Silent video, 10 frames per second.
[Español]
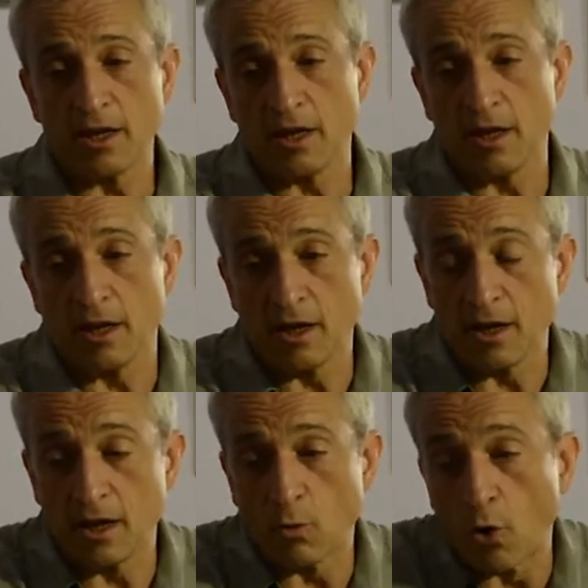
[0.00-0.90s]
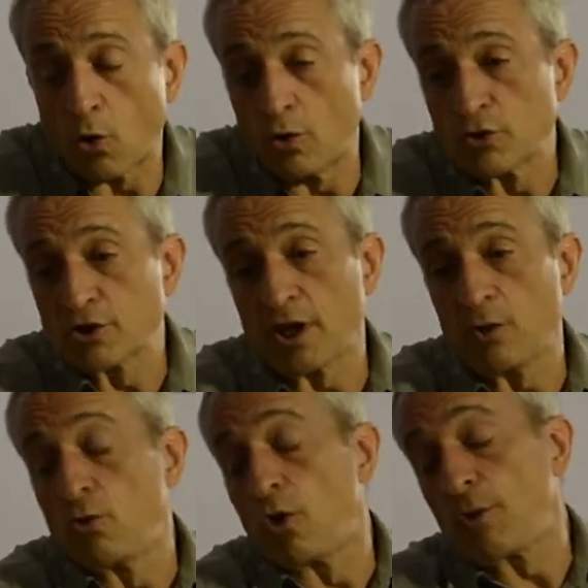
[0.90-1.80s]
Y luego hemos
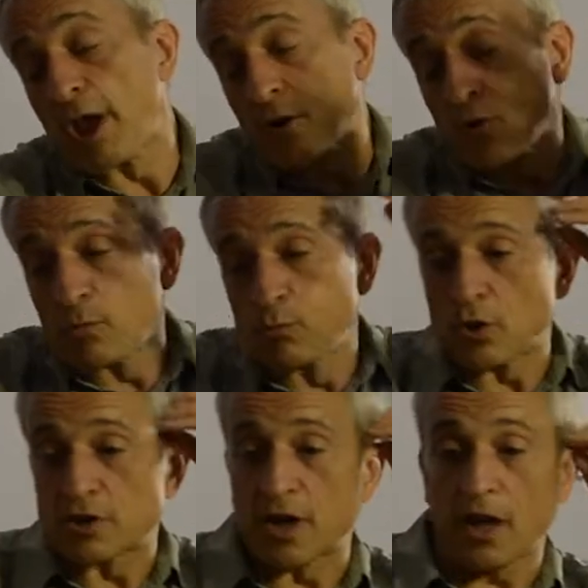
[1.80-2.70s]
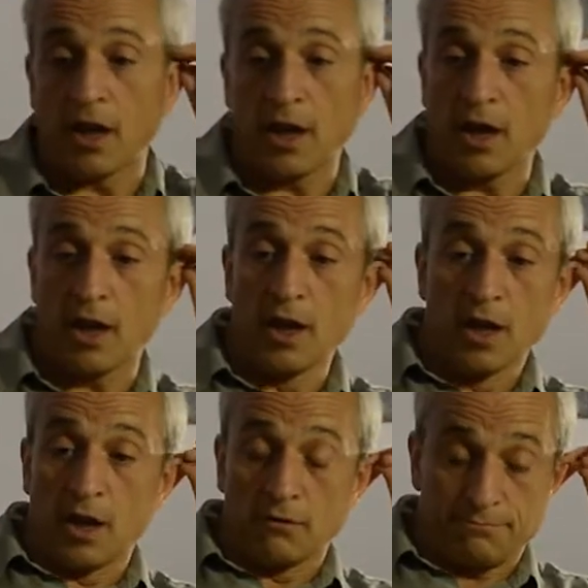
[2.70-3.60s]
tenido un gobierno pues que
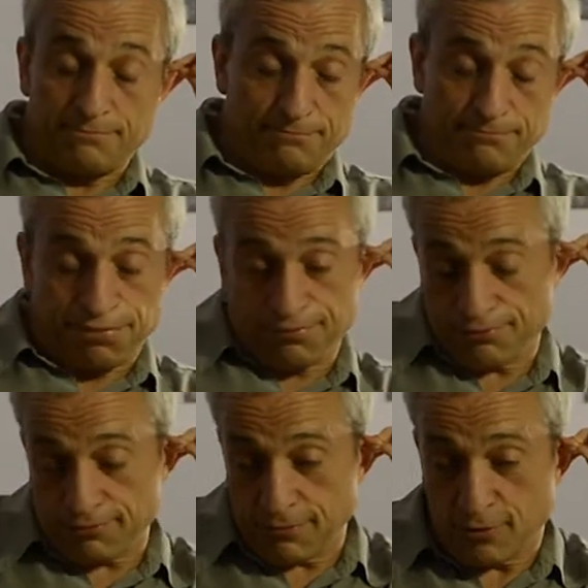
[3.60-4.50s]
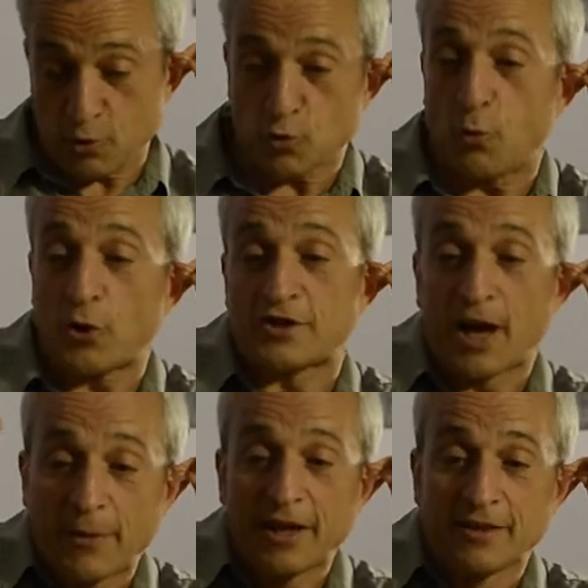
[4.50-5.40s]

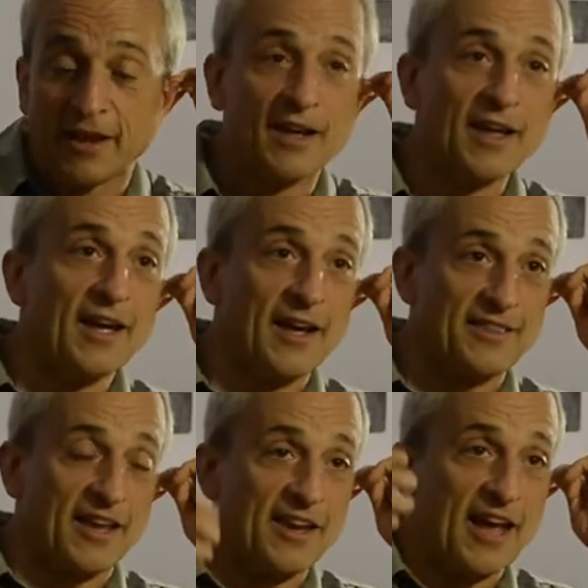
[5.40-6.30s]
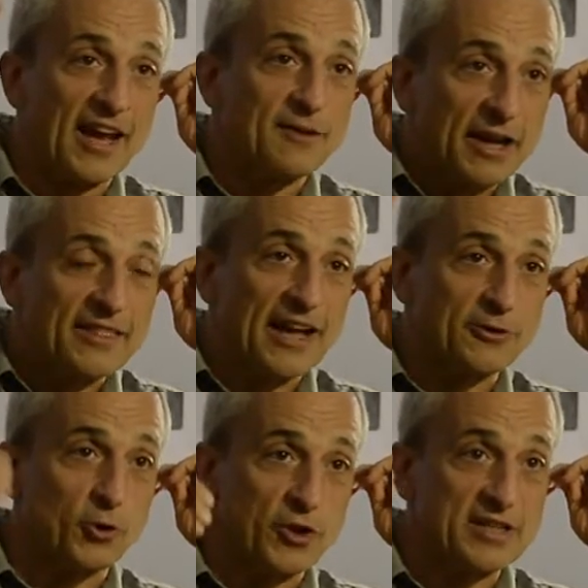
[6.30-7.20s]
supuestamente tenía el
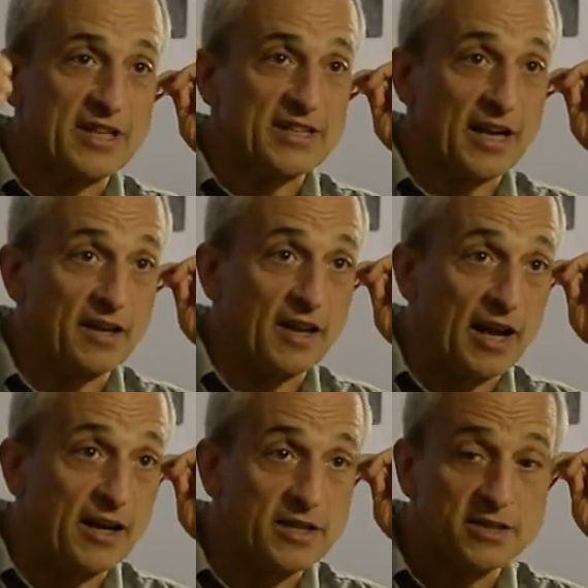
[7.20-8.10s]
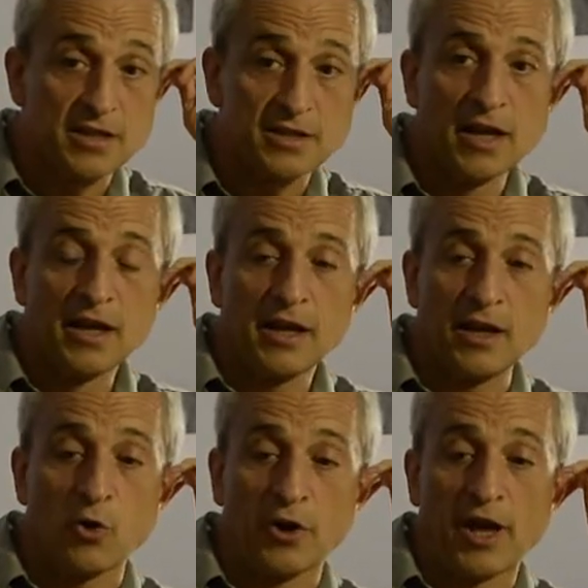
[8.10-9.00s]
mandato de, de salir de la crisis
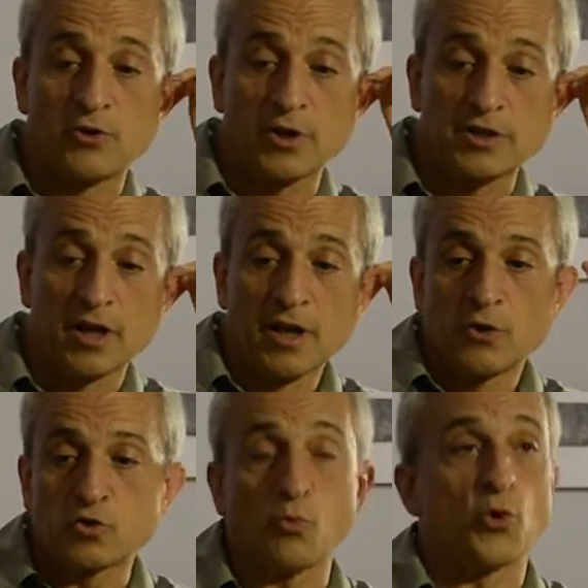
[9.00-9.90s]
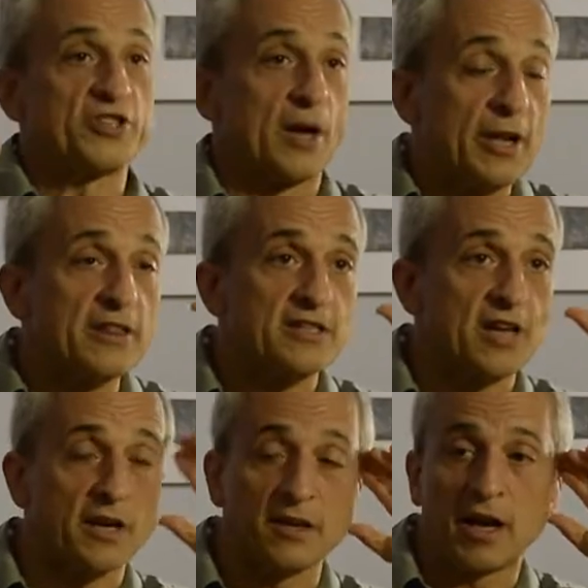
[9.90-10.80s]
y lo que ha hecho es supuestamente
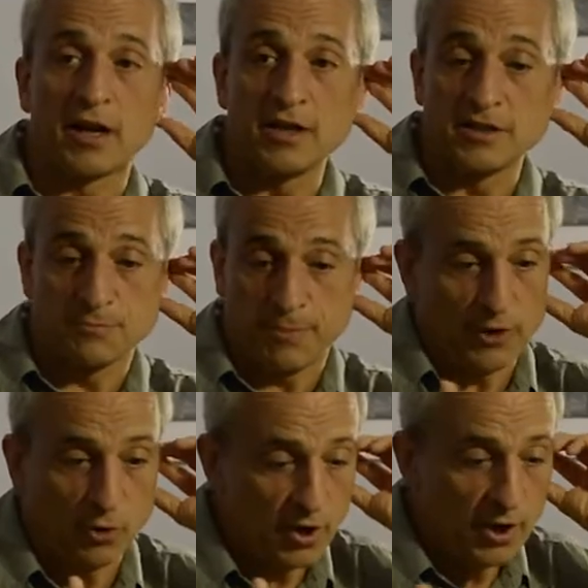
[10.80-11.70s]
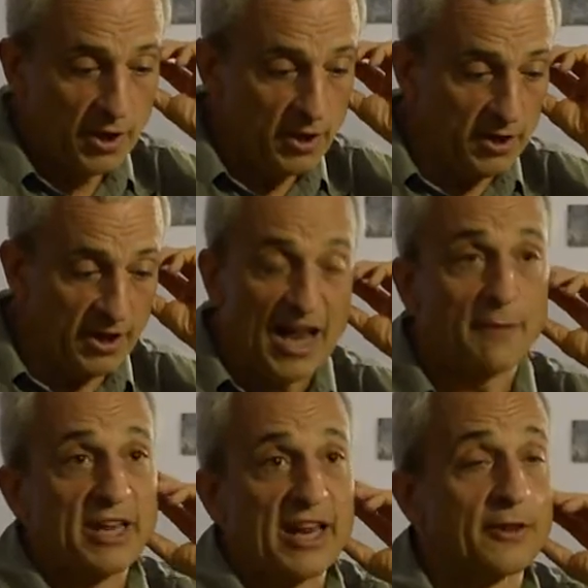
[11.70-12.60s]
salir de la crisis, pero
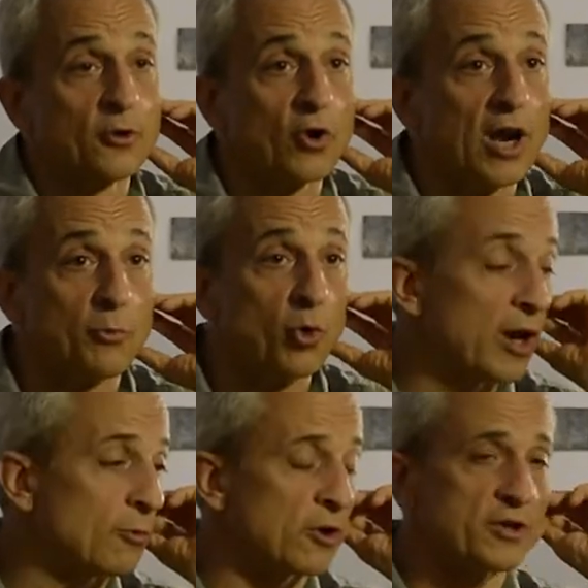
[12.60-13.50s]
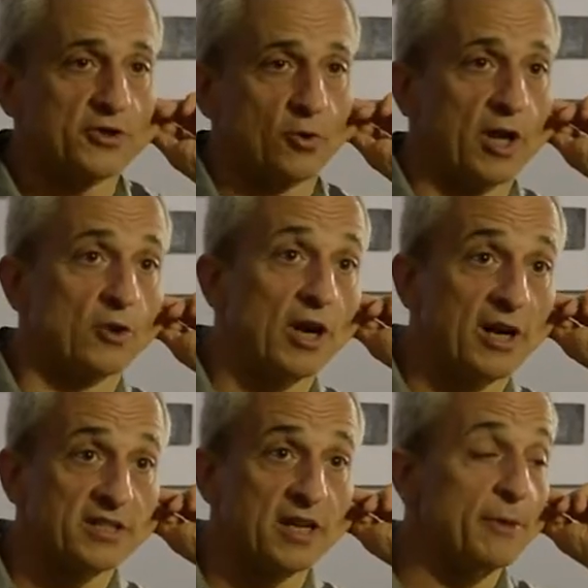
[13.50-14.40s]
laminando al pueblo, destruyendo la
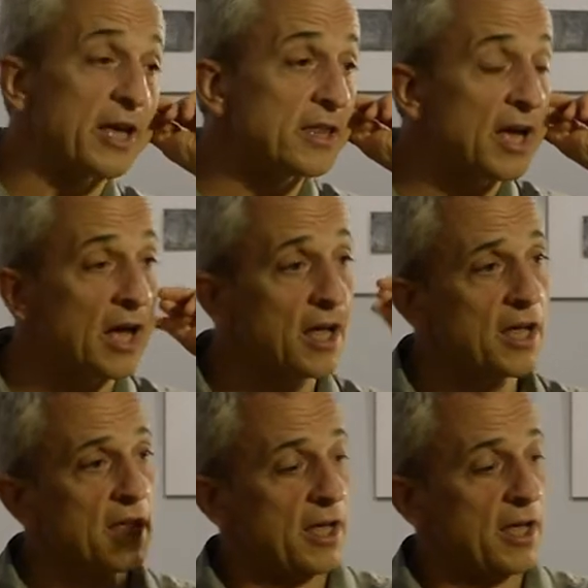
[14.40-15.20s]
clase media,